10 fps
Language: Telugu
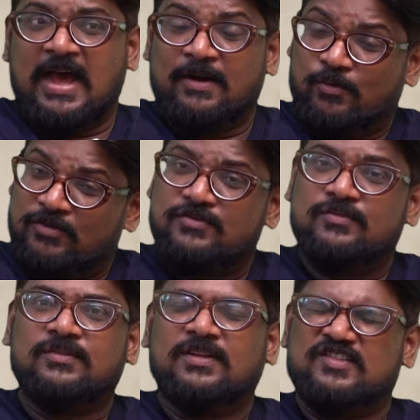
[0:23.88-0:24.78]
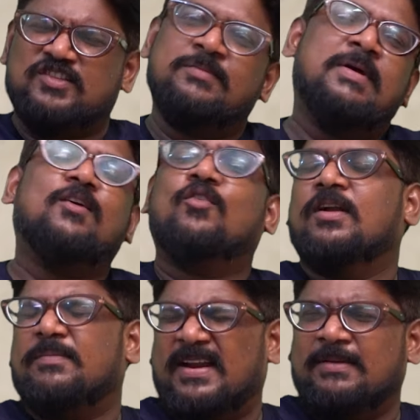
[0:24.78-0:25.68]
ఆ రోజు తిరుమల
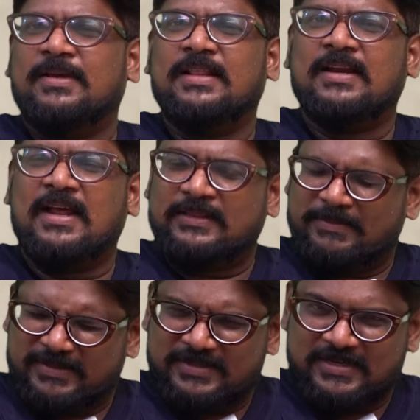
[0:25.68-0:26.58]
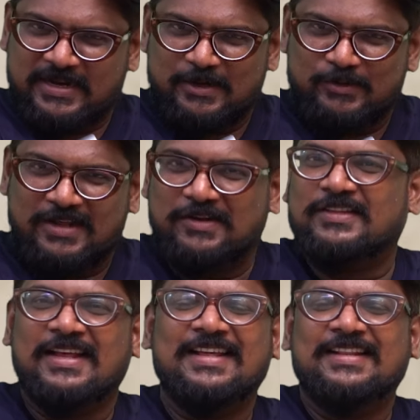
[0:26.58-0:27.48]
కొండపైన మీదైనా అంతమంది జనాలు ఉన్నారో
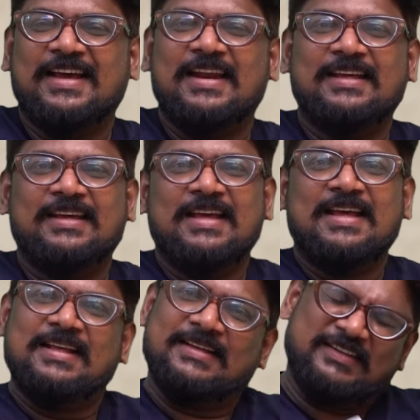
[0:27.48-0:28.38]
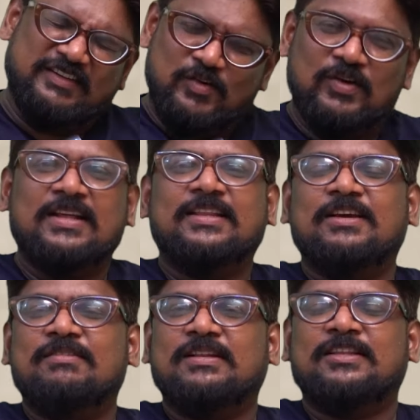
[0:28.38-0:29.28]
తెలియదు కానీ కొండ
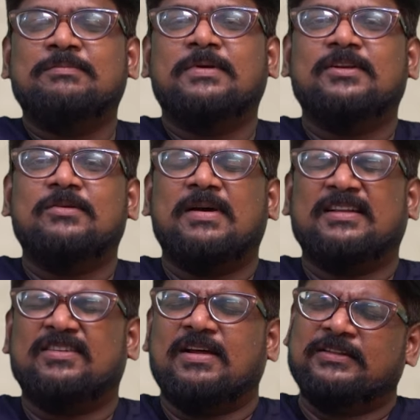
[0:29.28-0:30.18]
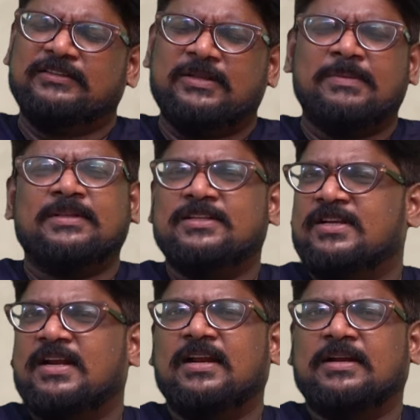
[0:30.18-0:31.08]
దిగి తిరుపతిలో మాత్రం అంతమంది
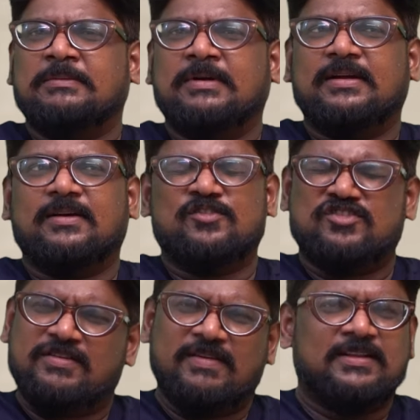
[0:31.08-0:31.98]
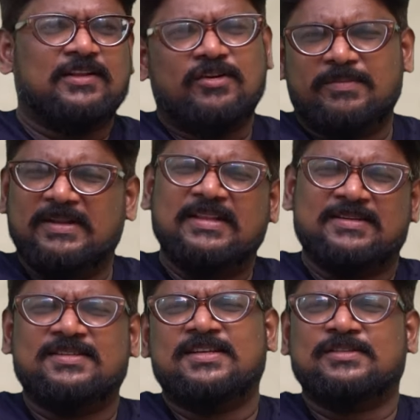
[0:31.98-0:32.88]
జనాలు అనమాట వచ్చిన వాళ్ళందరూ కూడా మళ్ళీ
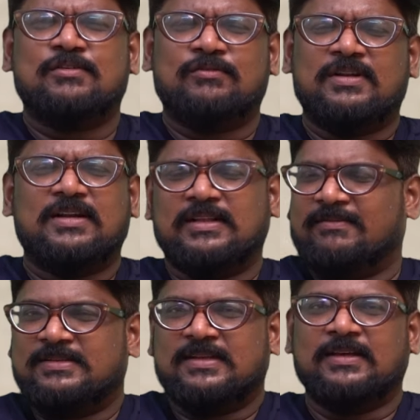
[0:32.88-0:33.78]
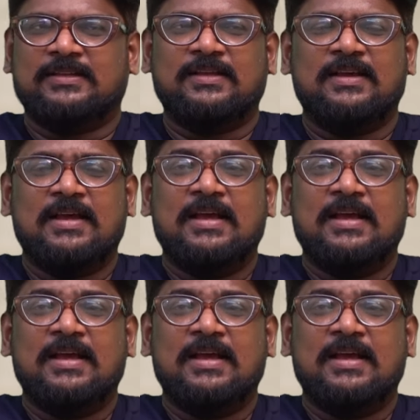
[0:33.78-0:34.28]
దర్శనం చేసుకొని ఉంటారు తర్వాత సంగతి